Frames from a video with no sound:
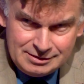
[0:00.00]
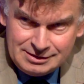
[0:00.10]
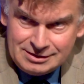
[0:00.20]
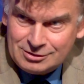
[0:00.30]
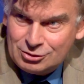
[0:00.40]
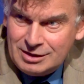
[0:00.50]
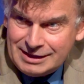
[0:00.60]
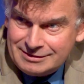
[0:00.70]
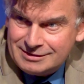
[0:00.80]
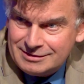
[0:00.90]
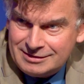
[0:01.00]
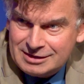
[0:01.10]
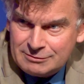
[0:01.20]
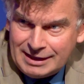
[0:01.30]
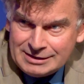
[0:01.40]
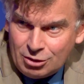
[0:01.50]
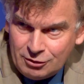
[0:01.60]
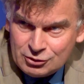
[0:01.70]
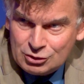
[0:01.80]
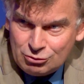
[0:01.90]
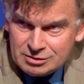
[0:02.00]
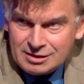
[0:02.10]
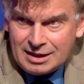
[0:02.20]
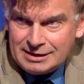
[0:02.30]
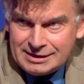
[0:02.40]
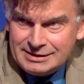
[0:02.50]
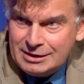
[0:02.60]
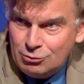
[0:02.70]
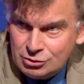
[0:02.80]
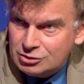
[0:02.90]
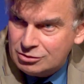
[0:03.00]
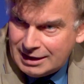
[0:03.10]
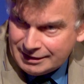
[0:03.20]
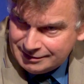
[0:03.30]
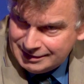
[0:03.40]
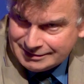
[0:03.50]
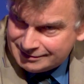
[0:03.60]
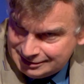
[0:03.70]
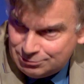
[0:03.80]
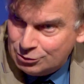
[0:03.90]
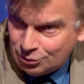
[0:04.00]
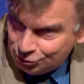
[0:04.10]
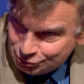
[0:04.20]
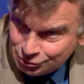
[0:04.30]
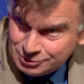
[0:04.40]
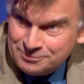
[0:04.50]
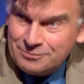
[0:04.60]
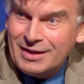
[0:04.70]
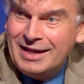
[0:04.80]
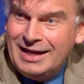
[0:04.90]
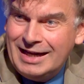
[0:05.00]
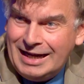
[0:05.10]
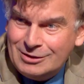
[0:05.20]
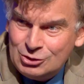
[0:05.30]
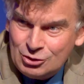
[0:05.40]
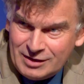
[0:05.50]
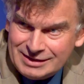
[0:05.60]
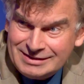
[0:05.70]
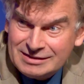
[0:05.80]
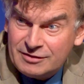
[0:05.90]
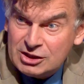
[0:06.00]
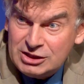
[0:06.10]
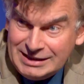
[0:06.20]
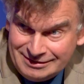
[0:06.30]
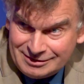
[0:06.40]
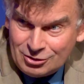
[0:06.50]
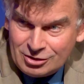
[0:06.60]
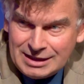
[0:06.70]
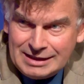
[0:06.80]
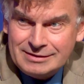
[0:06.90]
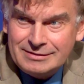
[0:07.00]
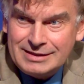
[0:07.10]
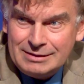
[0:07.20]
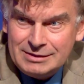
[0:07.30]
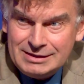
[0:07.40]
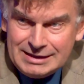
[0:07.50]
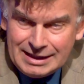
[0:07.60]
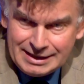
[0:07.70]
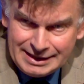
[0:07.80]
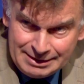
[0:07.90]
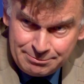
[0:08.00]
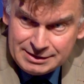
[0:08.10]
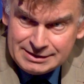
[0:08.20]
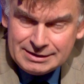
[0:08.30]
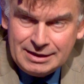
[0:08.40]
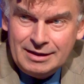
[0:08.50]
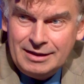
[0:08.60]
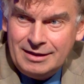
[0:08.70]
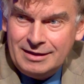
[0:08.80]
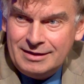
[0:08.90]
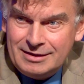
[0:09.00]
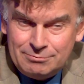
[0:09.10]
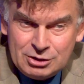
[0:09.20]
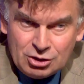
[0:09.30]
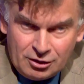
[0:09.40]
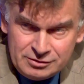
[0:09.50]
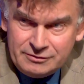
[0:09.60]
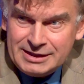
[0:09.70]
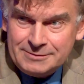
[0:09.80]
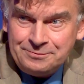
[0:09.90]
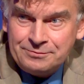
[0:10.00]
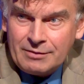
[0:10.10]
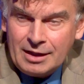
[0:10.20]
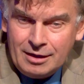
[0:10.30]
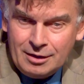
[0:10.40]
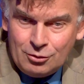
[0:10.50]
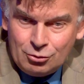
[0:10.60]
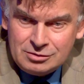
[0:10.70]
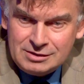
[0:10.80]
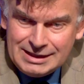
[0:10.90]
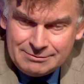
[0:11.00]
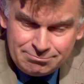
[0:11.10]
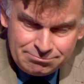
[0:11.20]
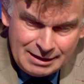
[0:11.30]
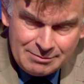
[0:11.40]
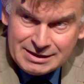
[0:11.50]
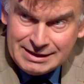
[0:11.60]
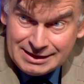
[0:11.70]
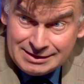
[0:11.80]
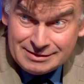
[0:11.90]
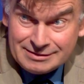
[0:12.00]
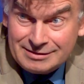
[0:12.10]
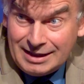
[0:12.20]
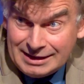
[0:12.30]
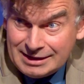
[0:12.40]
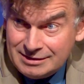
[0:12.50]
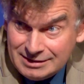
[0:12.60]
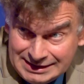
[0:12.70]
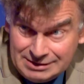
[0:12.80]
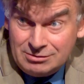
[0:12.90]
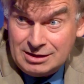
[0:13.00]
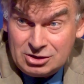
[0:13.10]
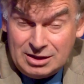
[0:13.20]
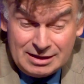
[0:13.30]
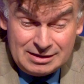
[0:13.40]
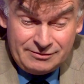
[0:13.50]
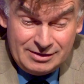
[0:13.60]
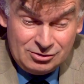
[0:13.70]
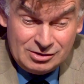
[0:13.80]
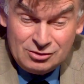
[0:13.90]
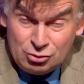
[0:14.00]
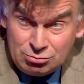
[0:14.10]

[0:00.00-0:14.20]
Nicht zuletzt ist die zweithäufigste Ursache an der Dialyse zu landen, letztlich Bluthochdruck. Also insofern sind es verschiedenste Organsysteme, die erheblich äh, betroffen werden. Und eben beim Gehirn ist es leider nicht nur der Schlaganfall, sondern